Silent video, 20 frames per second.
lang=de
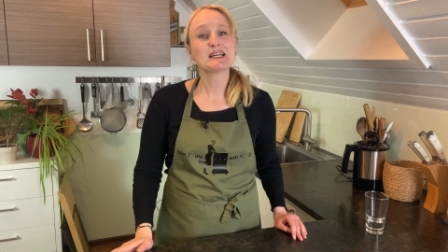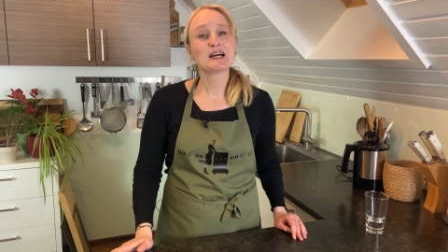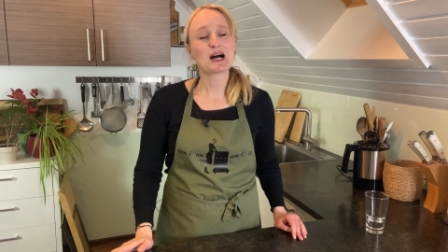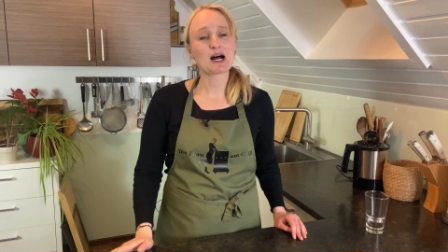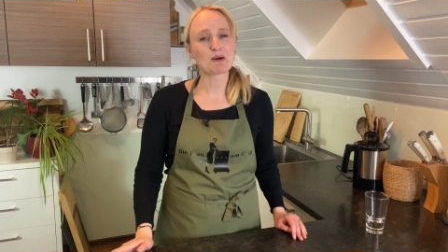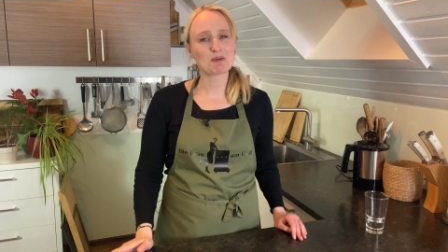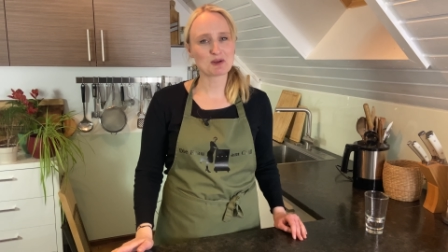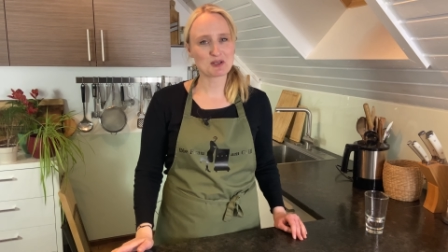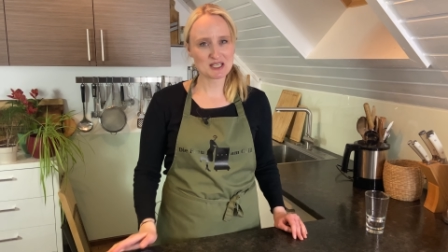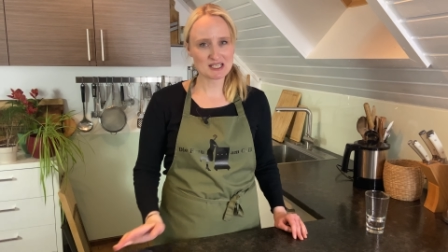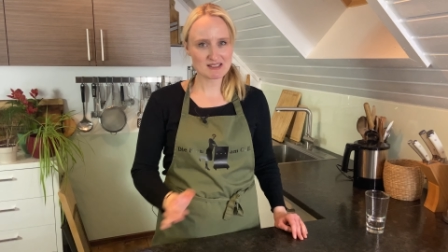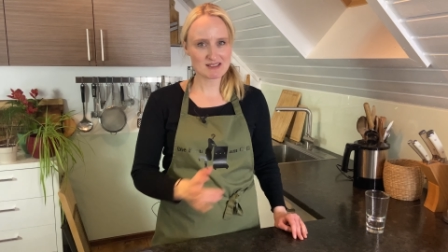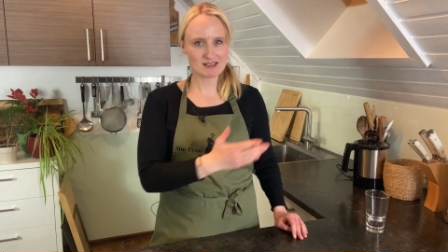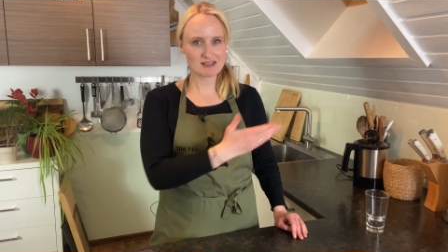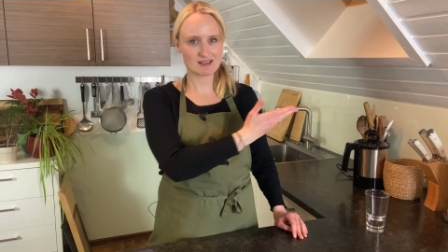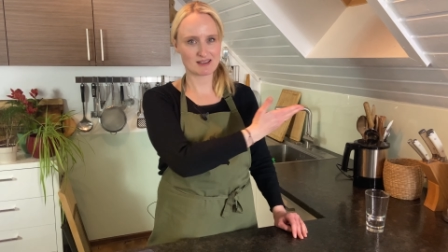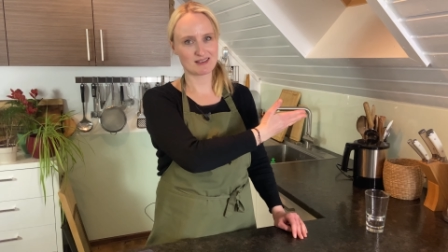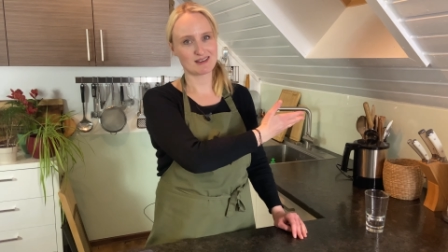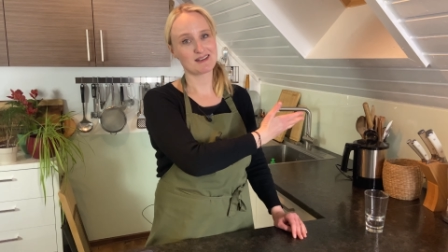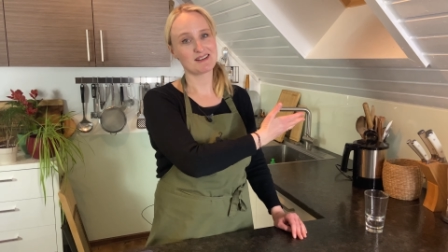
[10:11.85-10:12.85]
Abonniert den
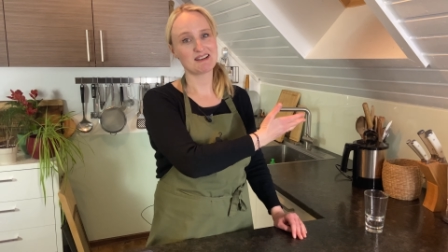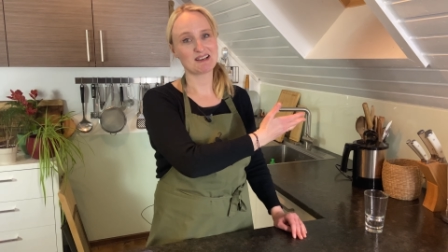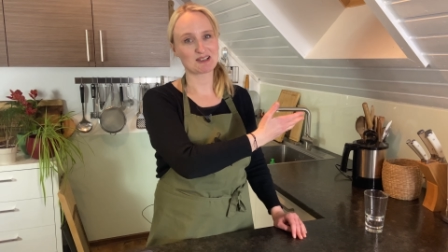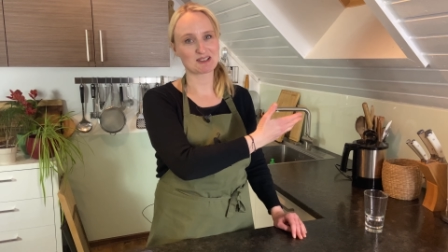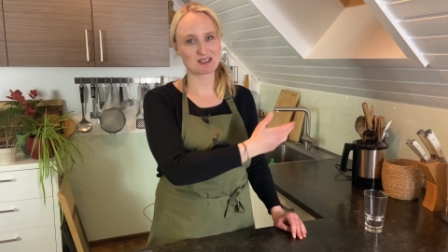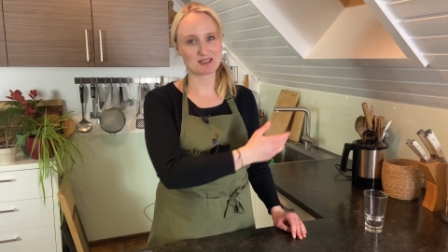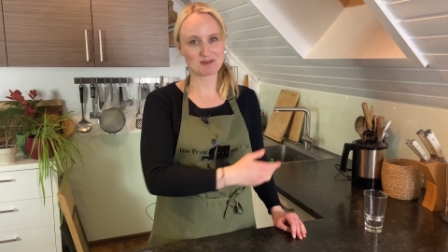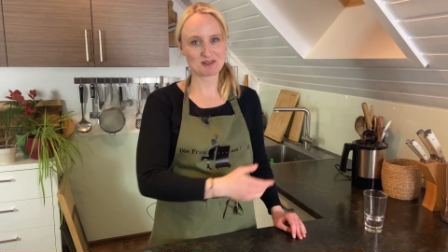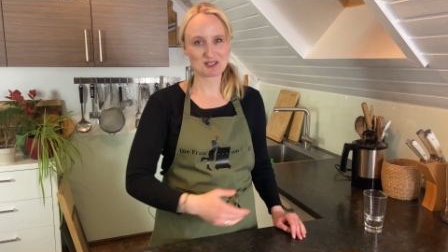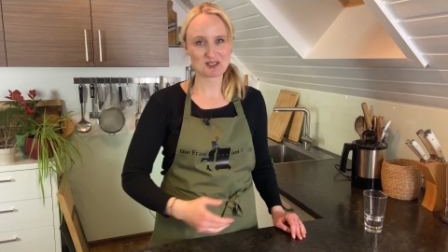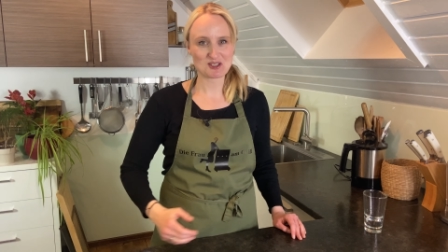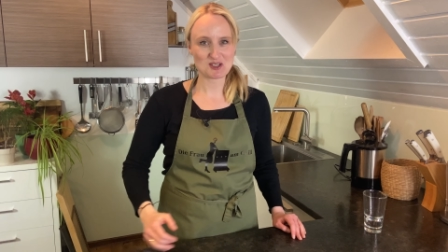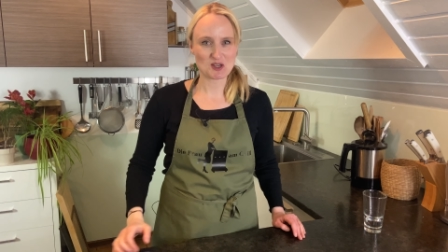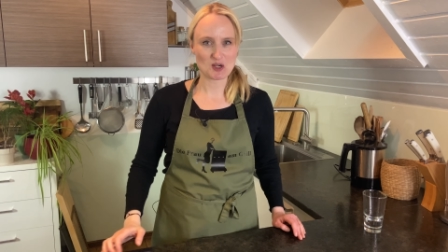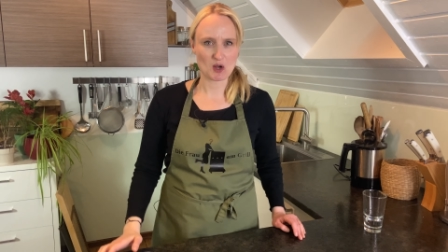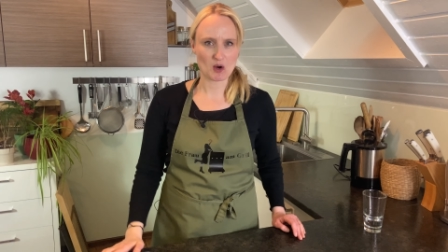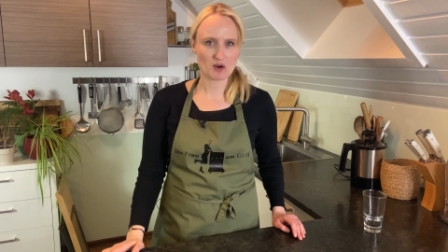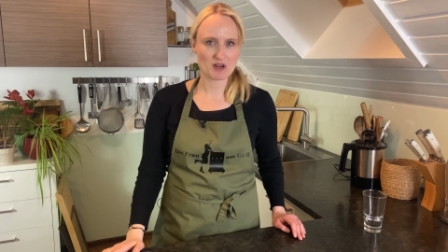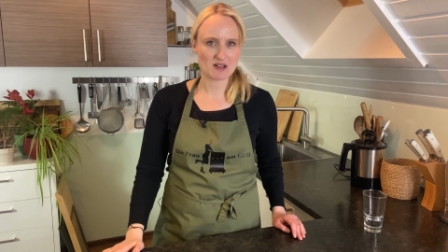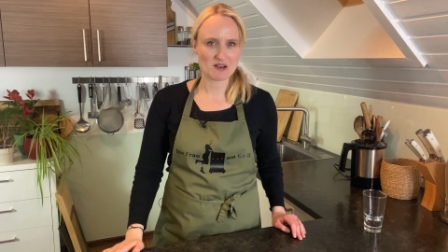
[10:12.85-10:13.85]
Kanal, aktiviert die
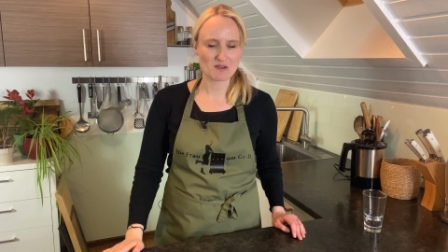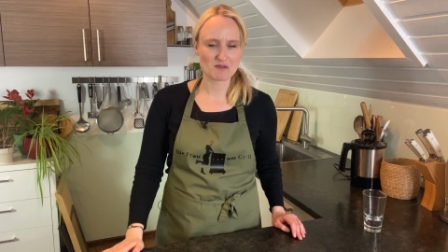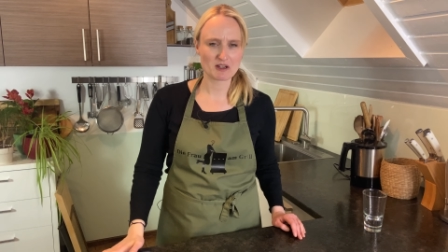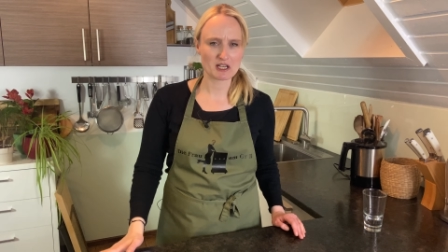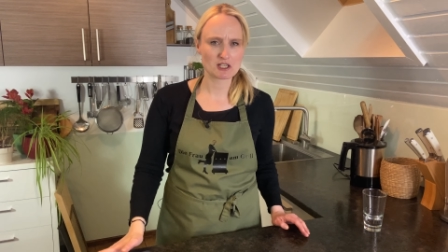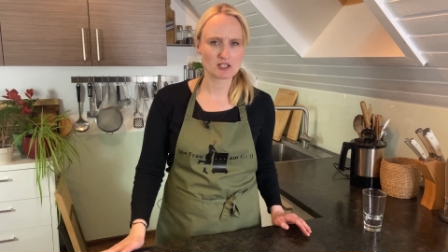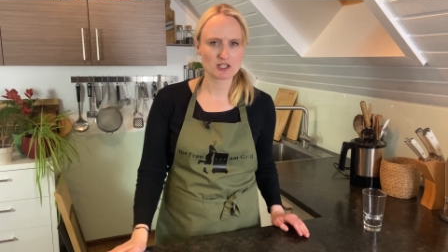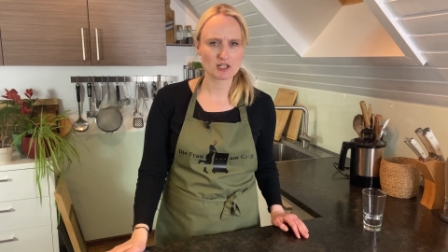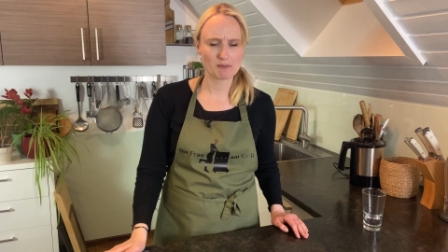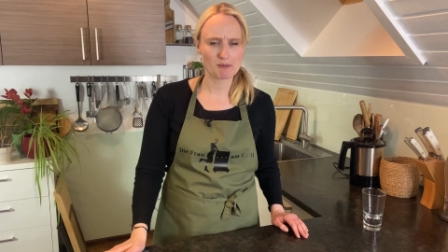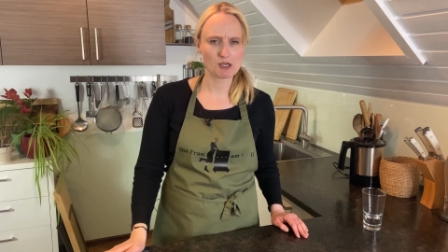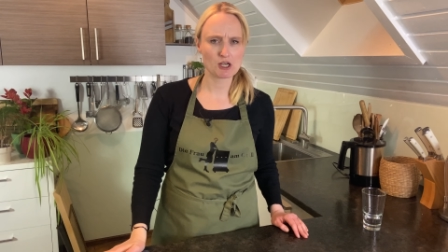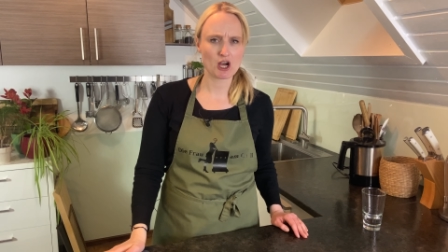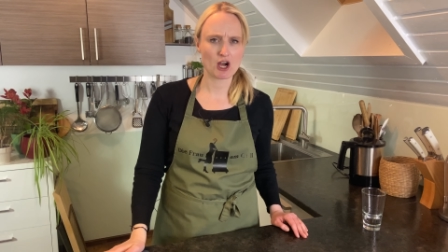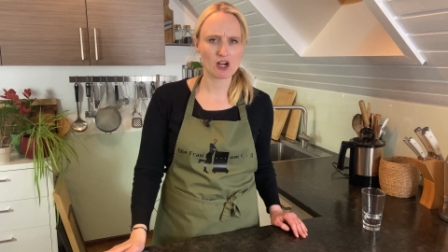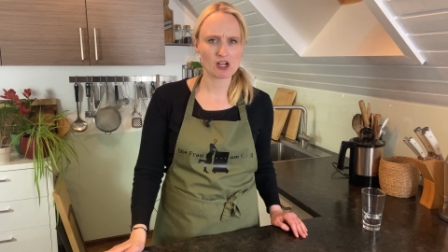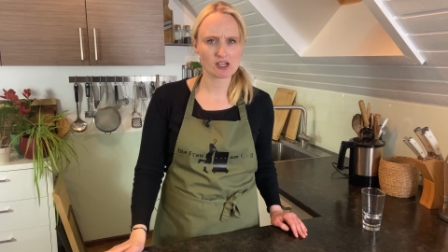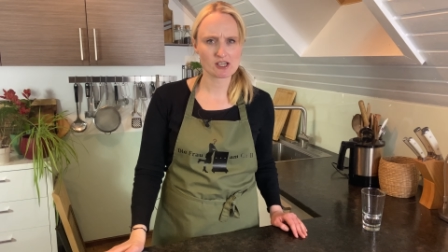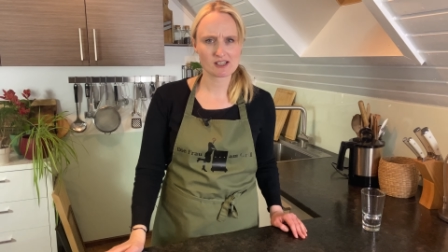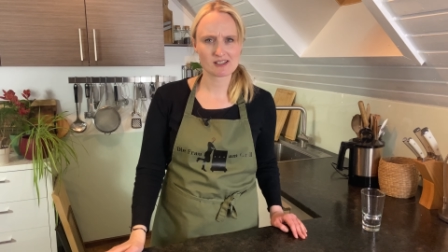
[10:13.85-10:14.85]
Glocke, dann werdet ihr
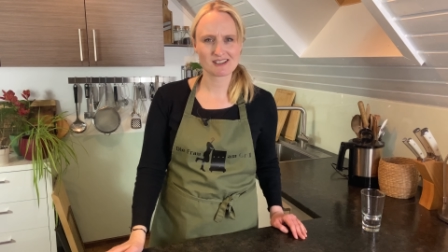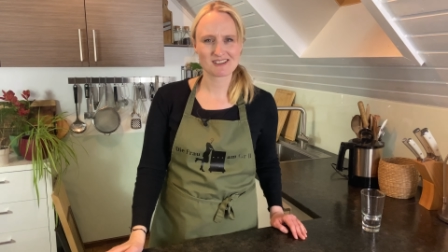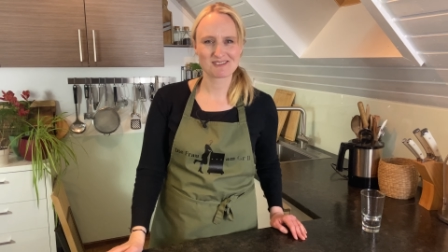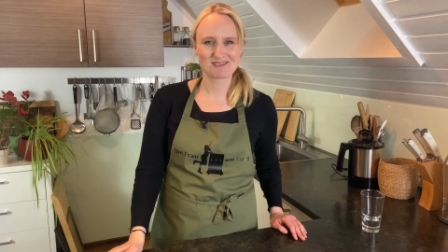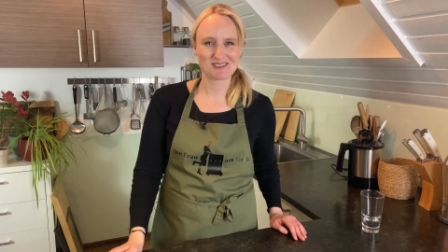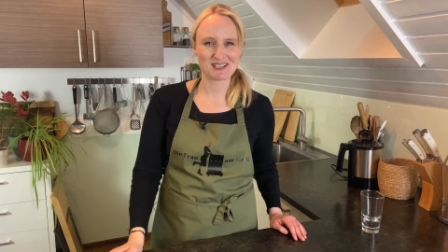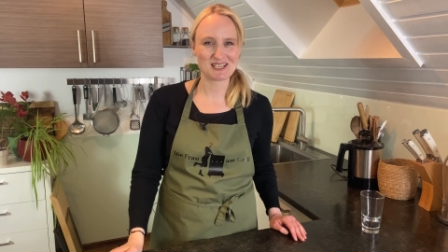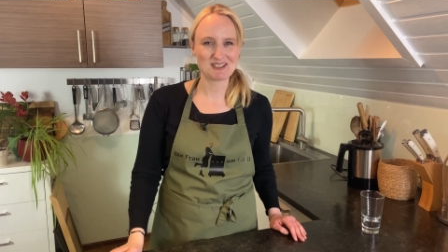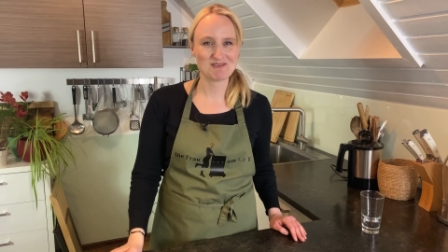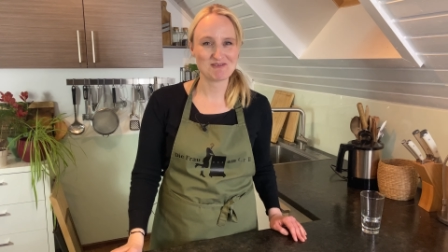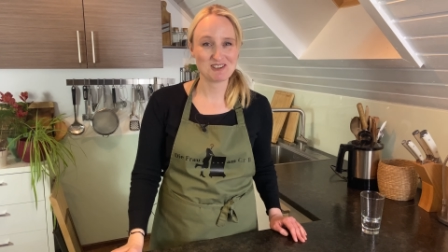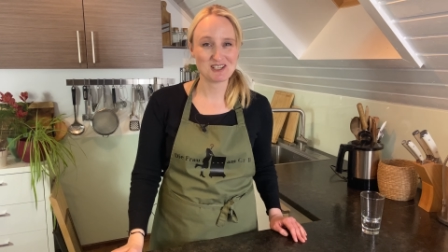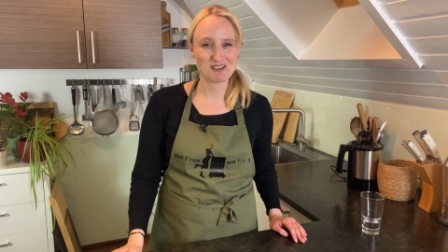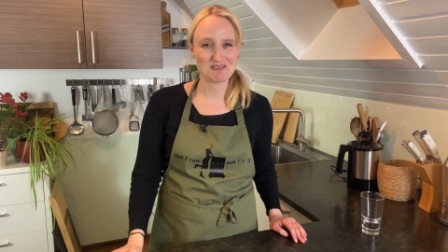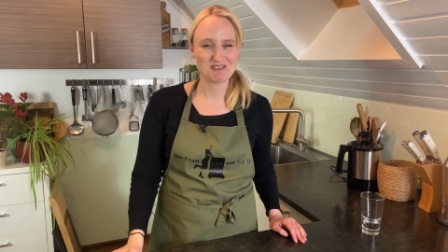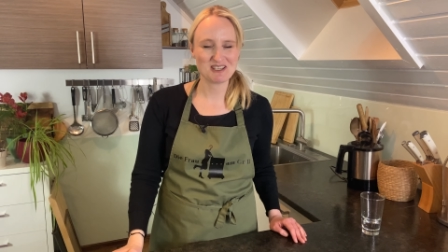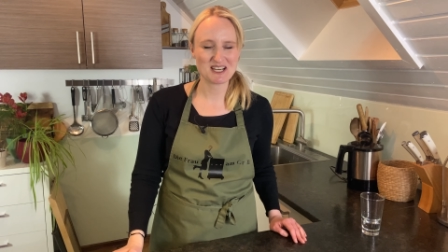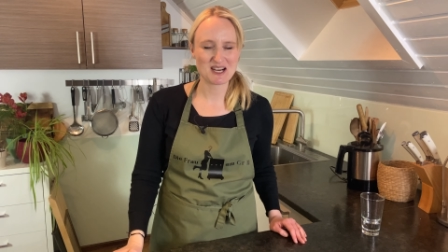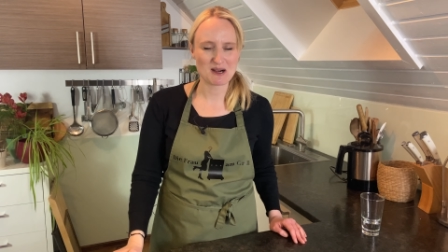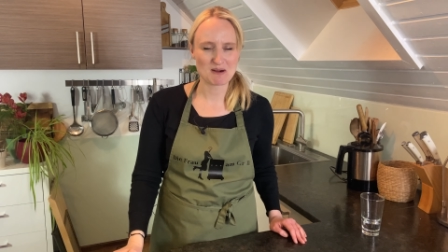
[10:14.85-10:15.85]
benachrichtigt, wenn wir
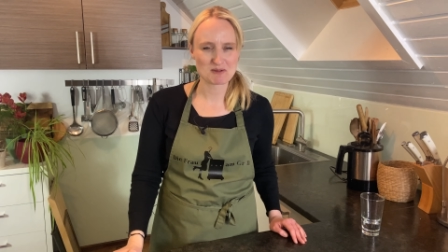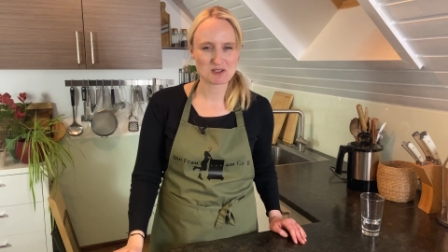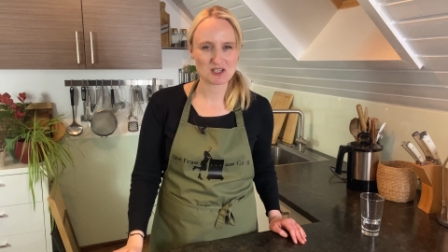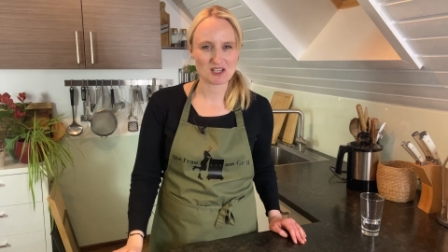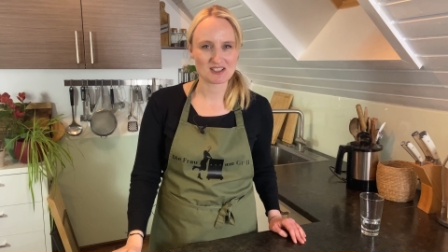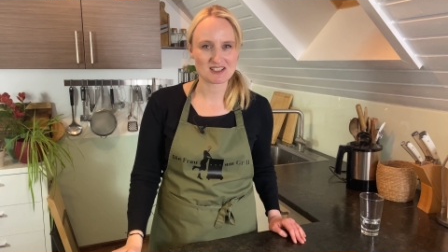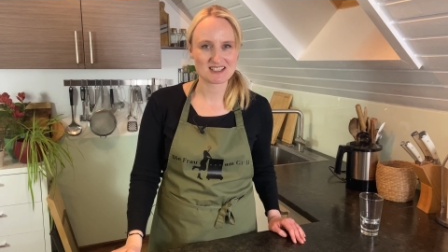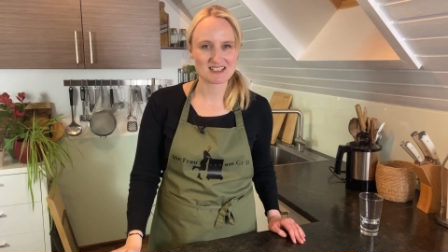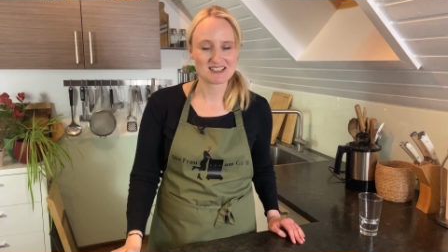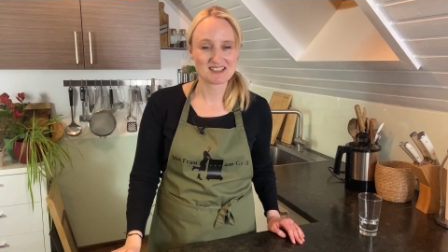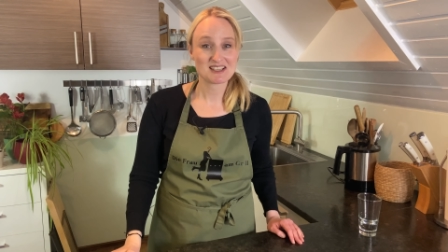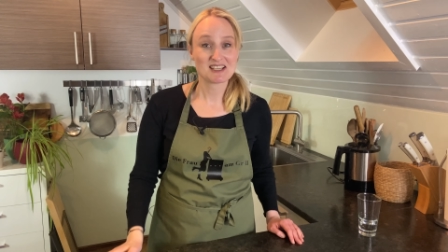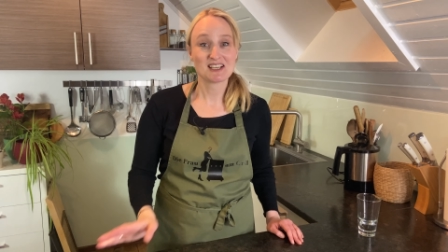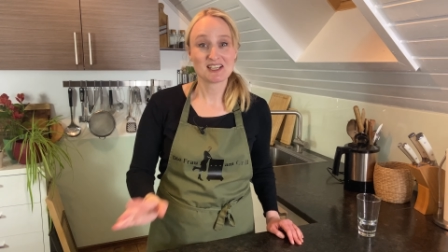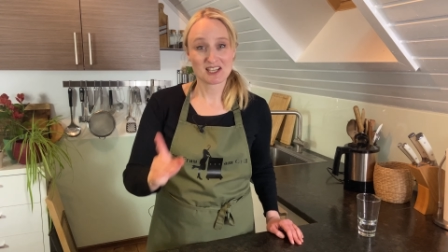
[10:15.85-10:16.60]
wieder am Start sind.